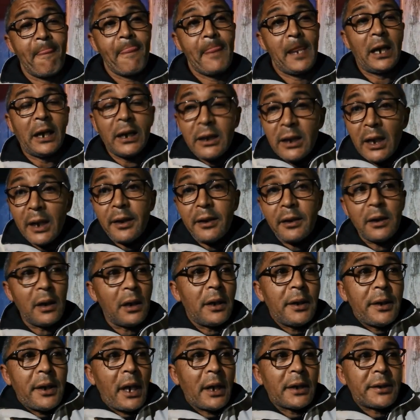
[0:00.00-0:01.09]
اذا
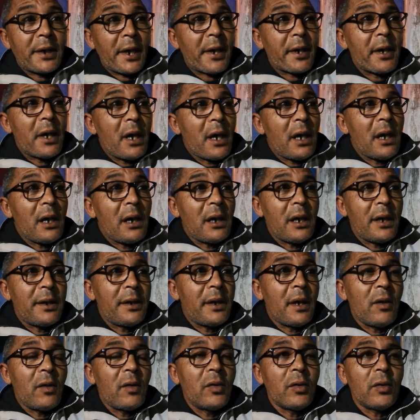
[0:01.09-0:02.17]
حنا حضرنا
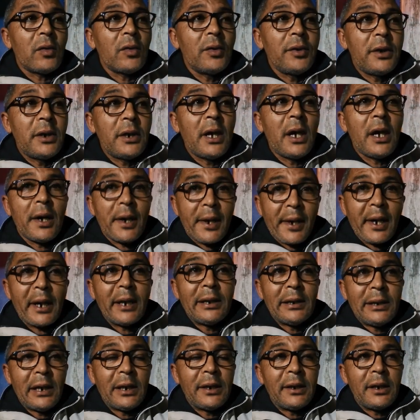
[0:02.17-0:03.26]
لانه قلنا الراي
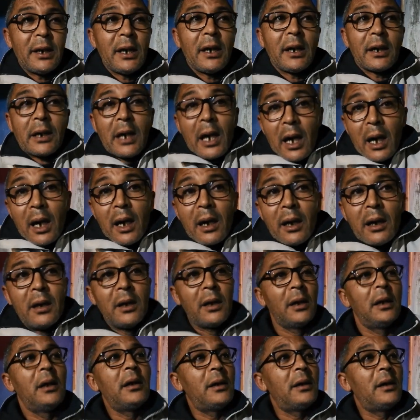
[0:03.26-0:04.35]
ديالنا كاب
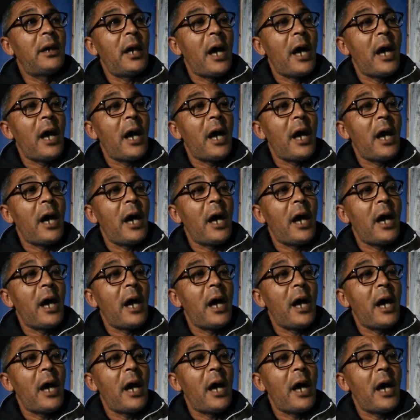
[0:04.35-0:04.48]
آه،